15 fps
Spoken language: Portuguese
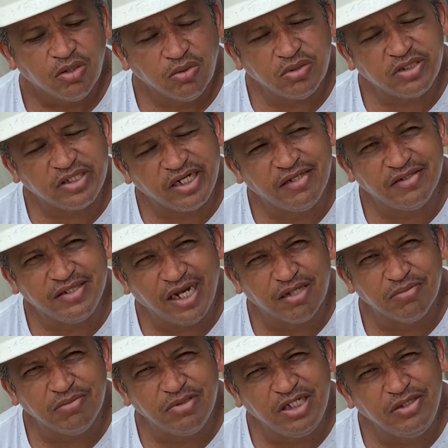O trilho de
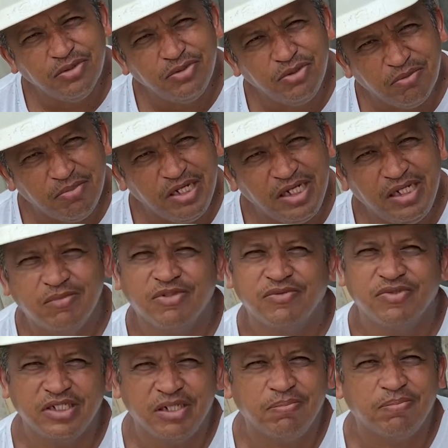alumínio, no mínimo,
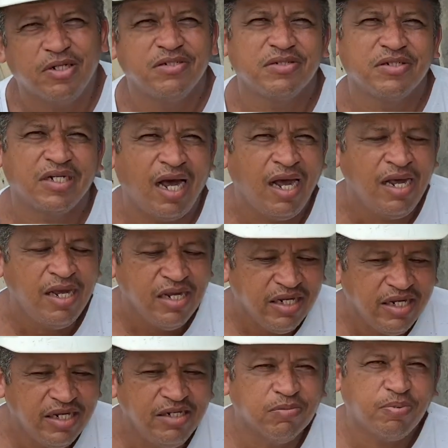você pode usar
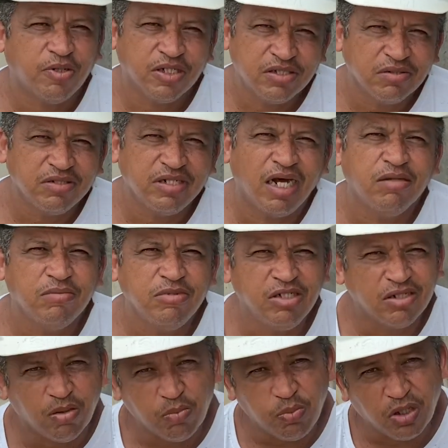em um portão de alumínio,
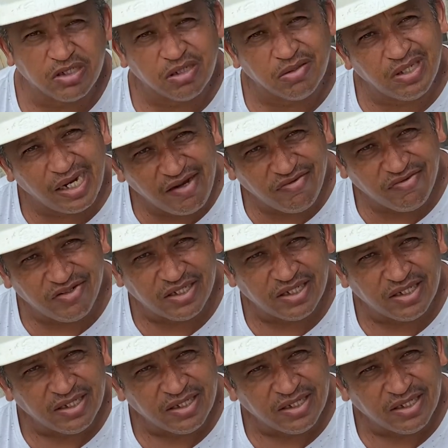que é um portão leve.